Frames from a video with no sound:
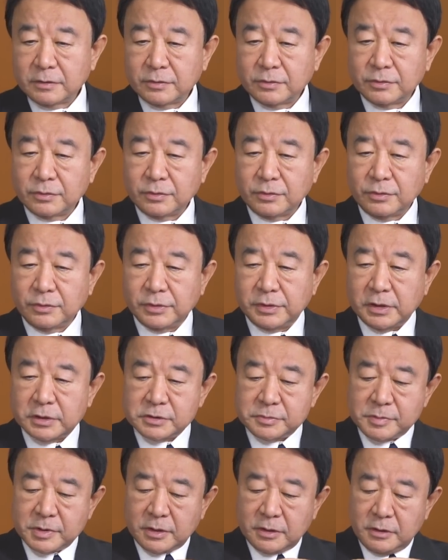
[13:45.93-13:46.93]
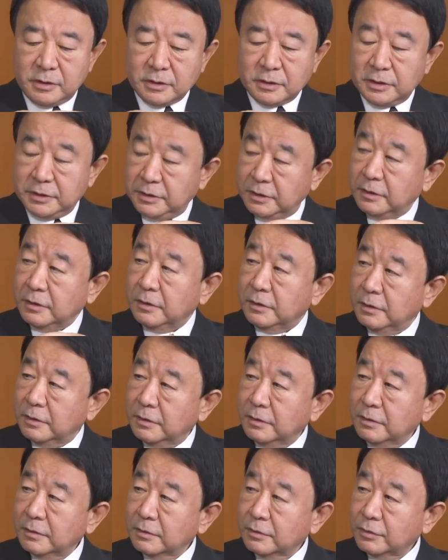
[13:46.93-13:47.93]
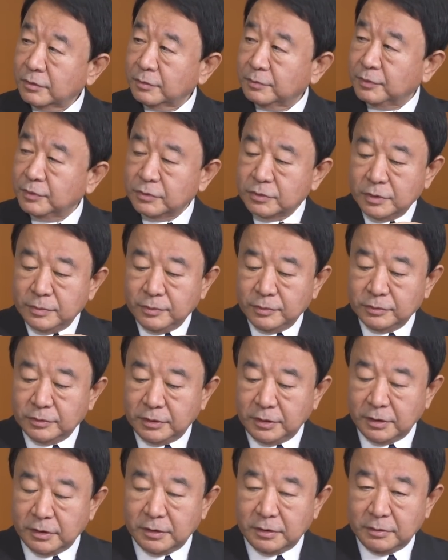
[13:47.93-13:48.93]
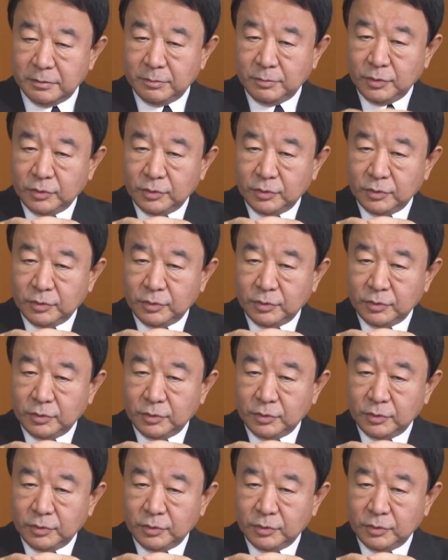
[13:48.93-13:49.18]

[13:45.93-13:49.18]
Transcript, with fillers: このお昼休みかなんかに文庫本で